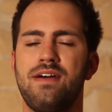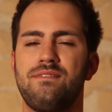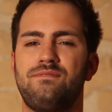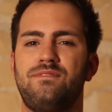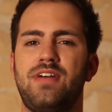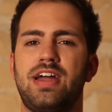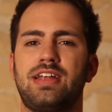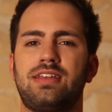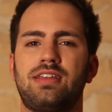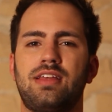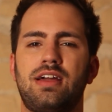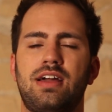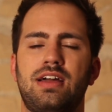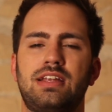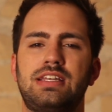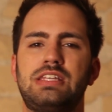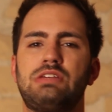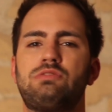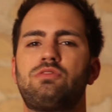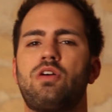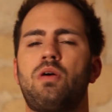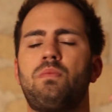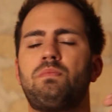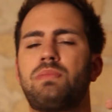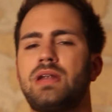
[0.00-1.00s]
wenn äh,
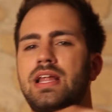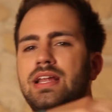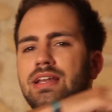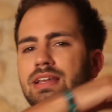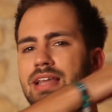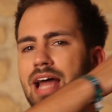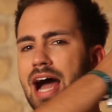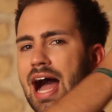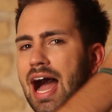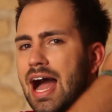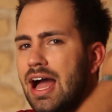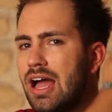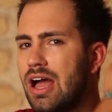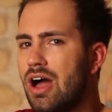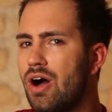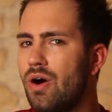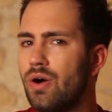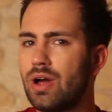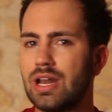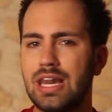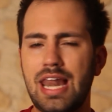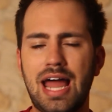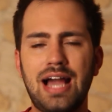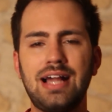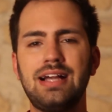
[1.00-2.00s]
die kompletten Haare
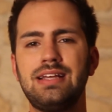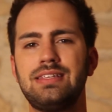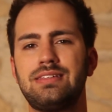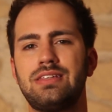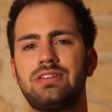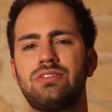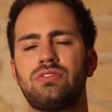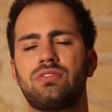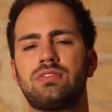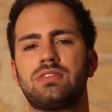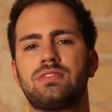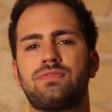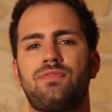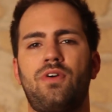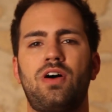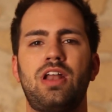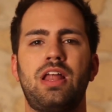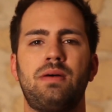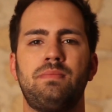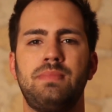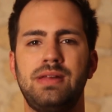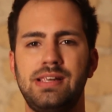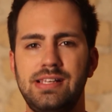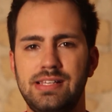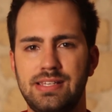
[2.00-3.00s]
auch lang sind und
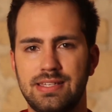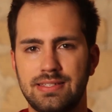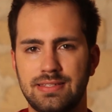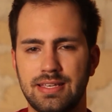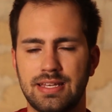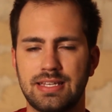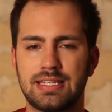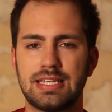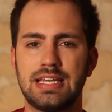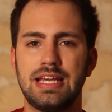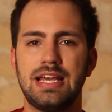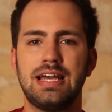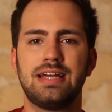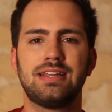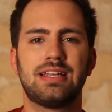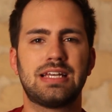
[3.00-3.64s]
voller Milch sind.